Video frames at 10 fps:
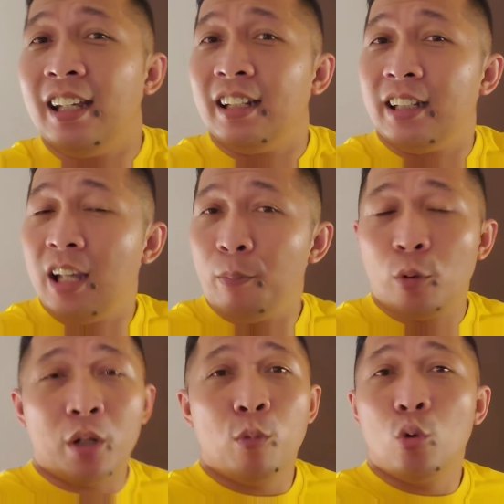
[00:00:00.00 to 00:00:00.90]
30
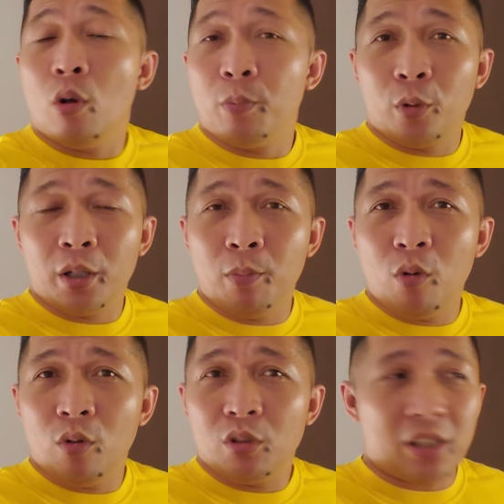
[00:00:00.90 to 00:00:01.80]
ribu 20
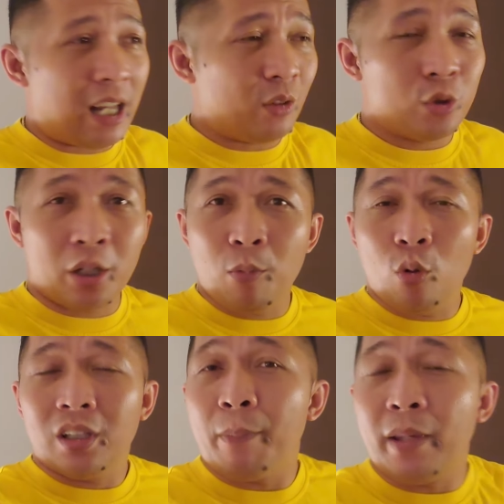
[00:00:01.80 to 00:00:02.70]
ribu 100
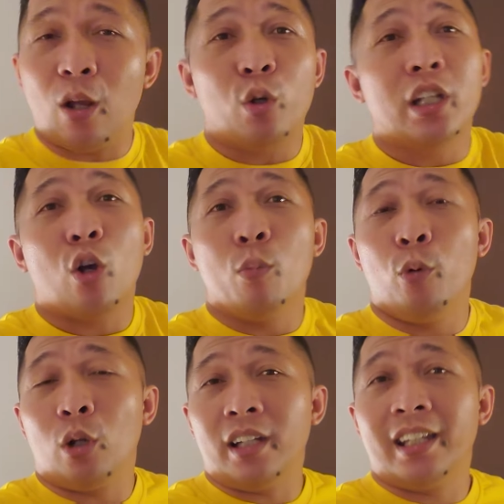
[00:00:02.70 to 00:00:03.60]
ribu tapi kalau kita
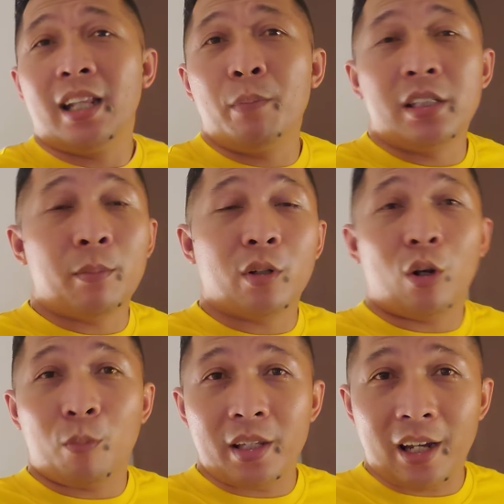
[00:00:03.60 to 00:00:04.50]
kumpulkan kita bisa
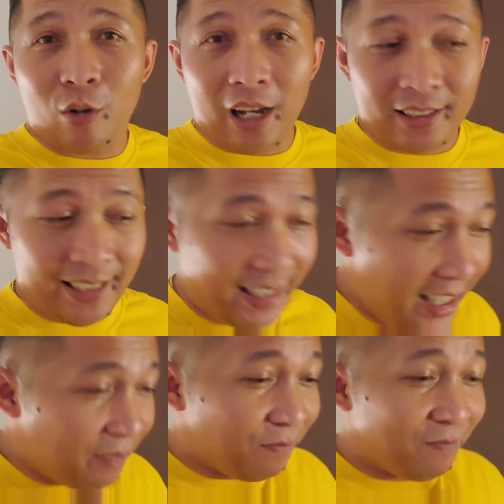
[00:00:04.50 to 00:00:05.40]
menolong banyak orang
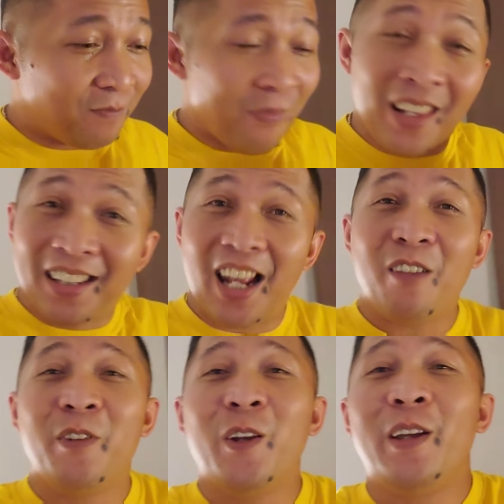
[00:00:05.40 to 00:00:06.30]
jadi
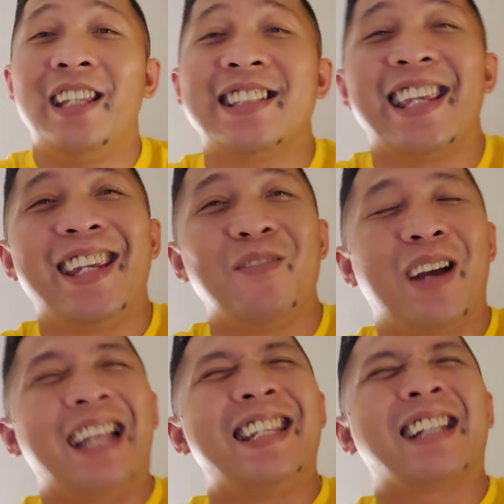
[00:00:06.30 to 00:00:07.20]
dalam video ini saya ingin
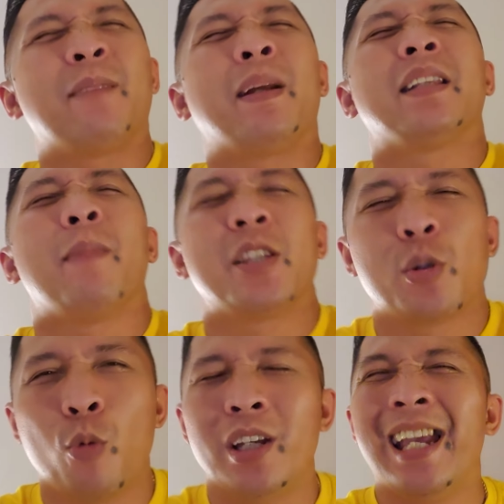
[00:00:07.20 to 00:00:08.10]
mengajak teman-teman
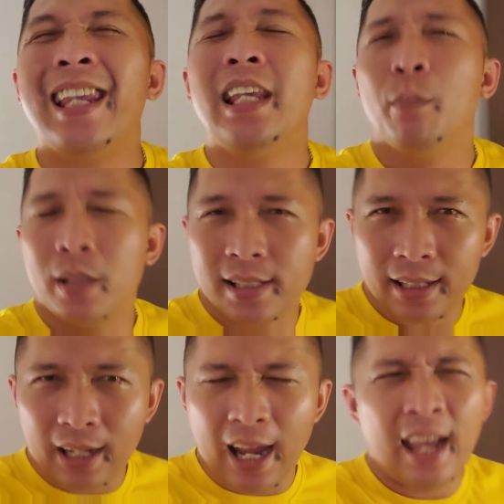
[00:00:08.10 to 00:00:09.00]
semua yang ingin
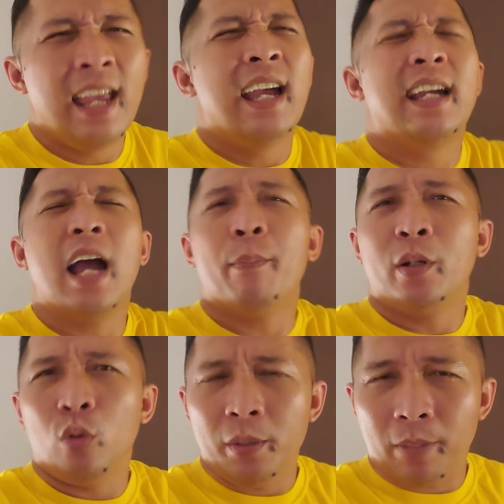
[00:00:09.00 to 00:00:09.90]
bersedekah nggak
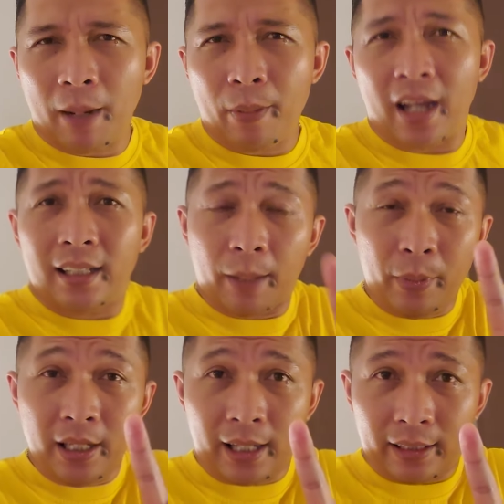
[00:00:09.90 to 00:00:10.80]
peduli berapa
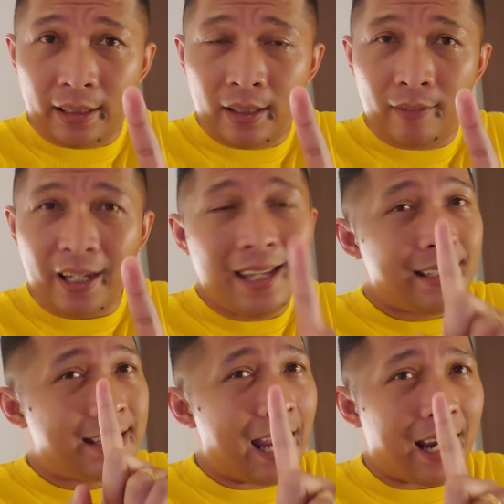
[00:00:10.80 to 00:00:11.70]
tapi ingat oke okay?
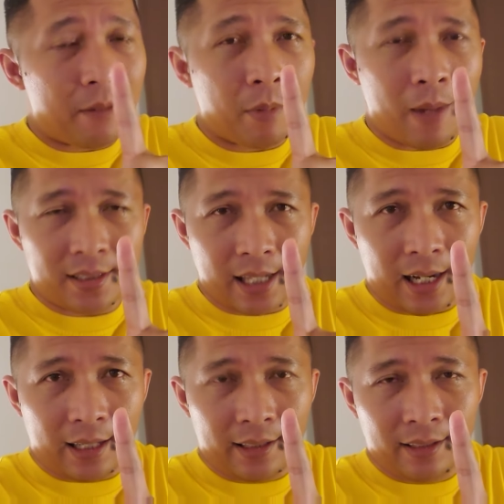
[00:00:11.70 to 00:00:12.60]
jangan
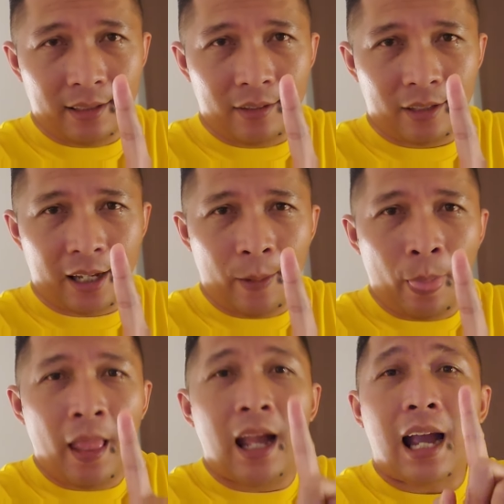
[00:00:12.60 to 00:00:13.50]
memaksakan oke okay?
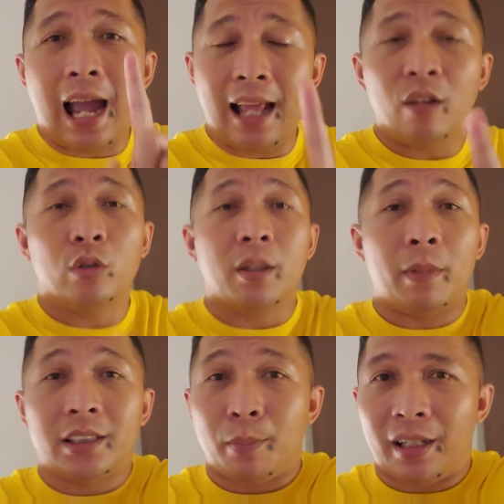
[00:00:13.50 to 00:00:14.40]
kalau
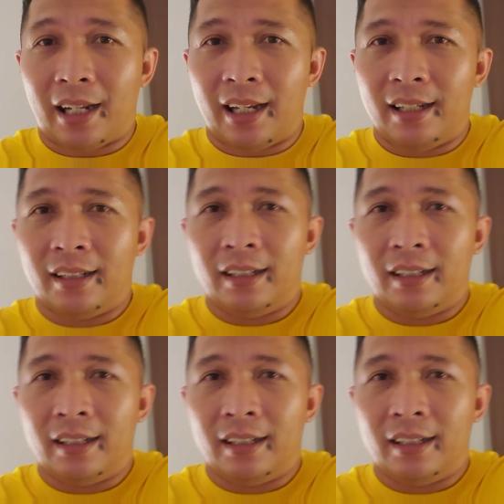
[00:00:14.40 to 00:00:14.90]
teman sebentar ya